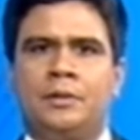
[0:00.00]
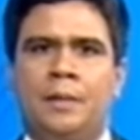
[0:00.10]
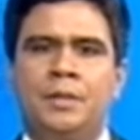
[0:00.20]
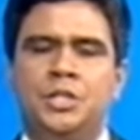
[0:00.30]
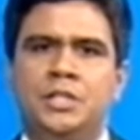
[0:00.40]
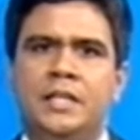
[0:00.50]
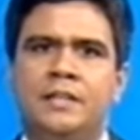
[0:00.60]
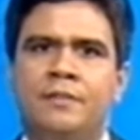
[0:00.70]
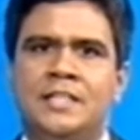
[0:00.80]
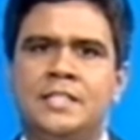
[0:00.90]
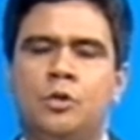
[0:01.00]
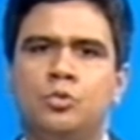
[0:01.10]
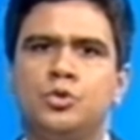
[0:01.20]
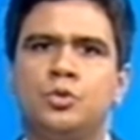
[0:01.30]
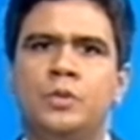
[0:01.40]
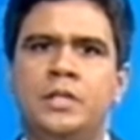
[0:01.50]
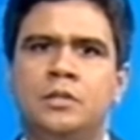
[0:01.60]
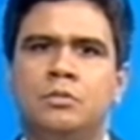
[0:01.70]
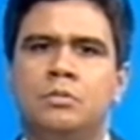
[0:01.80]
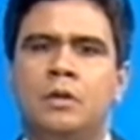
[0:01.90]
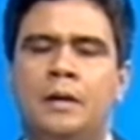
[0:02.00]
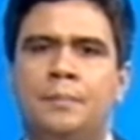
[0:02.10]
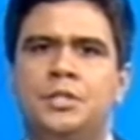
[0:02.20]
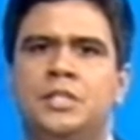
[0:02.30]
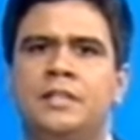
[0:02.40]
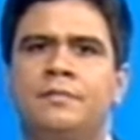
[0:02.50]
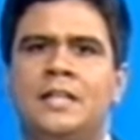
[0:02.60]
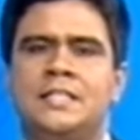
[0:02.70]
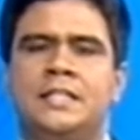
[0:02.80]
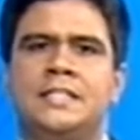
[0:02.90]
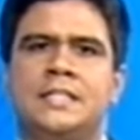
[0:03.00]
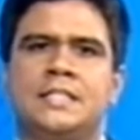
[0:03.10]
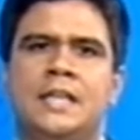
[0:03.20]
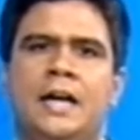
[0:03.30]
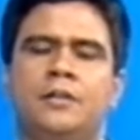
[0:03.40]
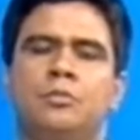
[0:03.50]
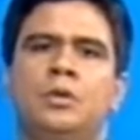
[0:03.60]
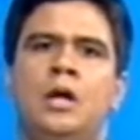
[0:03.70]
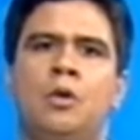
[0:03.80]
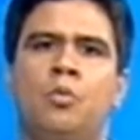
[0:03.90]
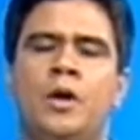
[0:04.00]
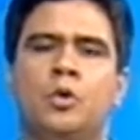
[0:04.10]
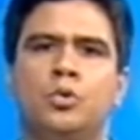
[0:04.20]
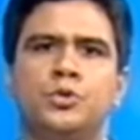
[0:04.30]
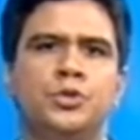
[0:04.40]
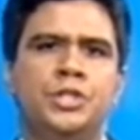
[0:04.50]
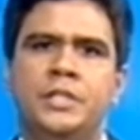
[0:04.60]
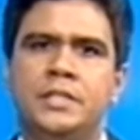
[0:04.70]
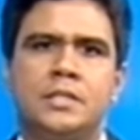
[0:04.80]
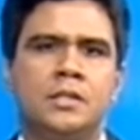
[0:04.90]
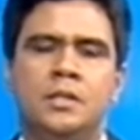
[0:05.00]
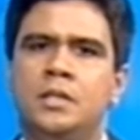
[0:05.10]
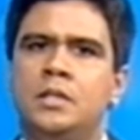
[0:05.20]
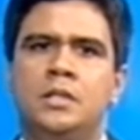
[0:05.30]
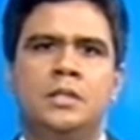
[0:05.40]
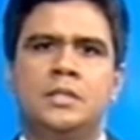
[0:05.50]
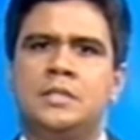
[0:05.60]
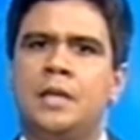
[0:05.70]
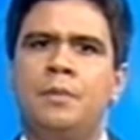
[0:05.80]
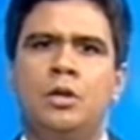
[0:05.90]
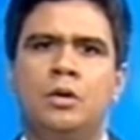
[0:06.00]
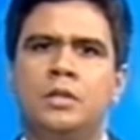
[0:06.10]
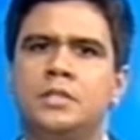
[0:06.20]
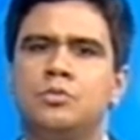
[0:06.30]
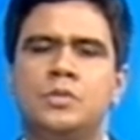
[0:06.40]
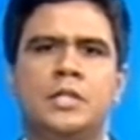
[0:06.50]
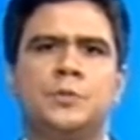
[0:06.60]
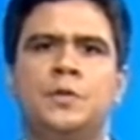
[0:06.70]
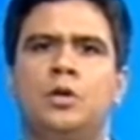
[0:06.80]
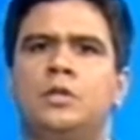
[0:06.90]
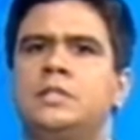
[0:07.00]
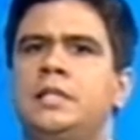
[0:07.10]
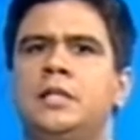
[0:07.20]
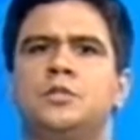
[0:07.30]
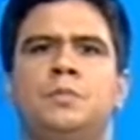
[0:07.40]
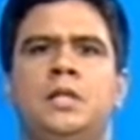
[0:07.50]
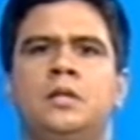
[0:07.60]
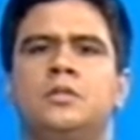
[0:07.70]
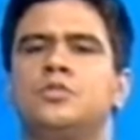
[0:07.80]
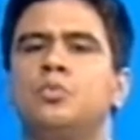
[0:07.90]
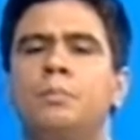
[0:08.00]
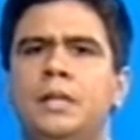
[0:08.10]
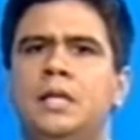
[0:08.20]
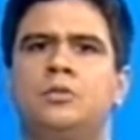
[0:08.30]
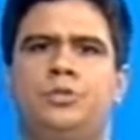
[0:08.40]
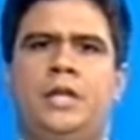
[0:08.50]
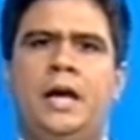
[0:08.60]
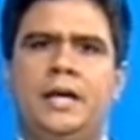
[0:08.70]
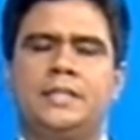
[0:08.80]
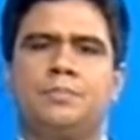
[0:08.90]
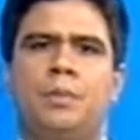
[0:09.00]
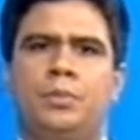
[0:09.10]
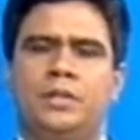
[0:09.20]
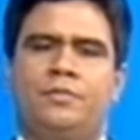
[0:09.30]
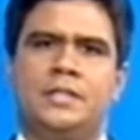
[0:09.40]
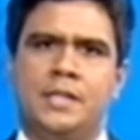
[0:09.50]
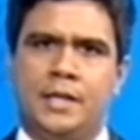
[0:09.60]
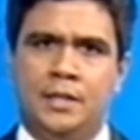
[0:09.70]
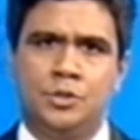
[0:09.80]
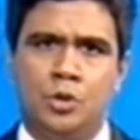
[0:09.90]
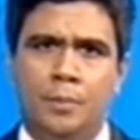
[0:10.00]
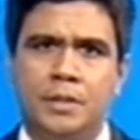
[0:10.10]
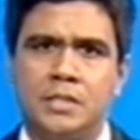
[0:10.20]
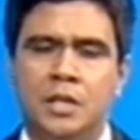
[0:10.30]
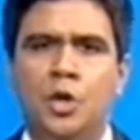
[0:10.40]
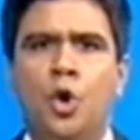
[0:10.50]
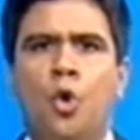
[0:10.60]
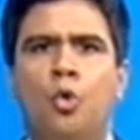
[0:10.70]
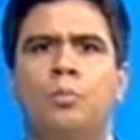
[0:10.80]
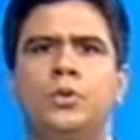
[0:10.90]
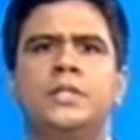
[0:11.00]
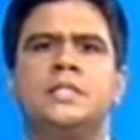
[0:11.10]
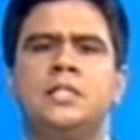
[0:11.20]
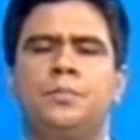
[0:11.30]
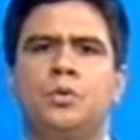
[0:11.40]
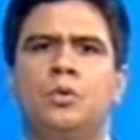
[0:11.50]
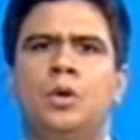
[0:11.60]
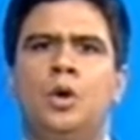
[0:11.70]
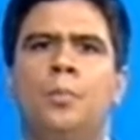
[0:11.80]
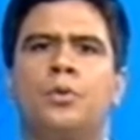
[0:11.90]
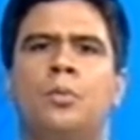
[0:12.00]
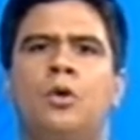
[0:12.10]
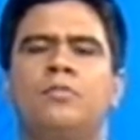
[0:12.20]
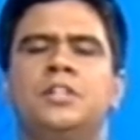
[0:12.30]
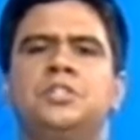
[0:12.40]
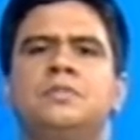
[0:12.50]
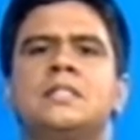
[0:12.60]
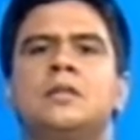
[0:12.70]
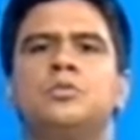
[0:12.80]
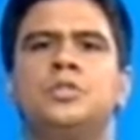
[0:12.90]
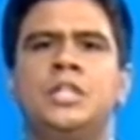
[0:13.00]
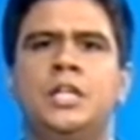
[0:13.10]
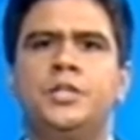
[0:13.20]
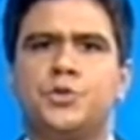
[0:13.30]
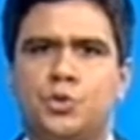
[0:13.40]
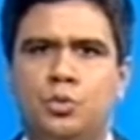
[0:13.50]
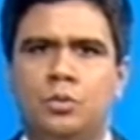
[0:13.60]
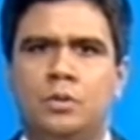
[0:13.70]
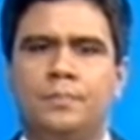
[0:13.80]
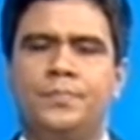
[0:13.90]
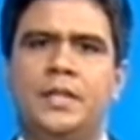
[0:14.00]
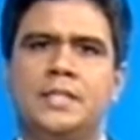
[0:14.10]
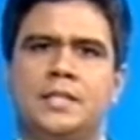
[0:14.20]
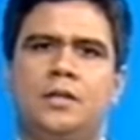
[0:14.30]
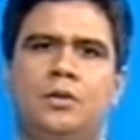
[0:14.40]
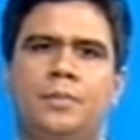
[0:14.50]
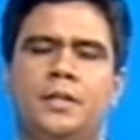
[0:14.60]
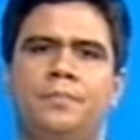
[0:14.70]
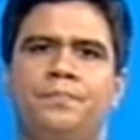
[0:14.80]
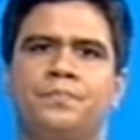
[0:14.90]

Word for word: Na medida que vai ser construído, na medida que vai ser necessário um recurso X, 100 milhões, 200 milhões, 500 milhões, 1 bilhão de reais para poder fazer aquelas obras, o município promove a divisão de risco dessa obra.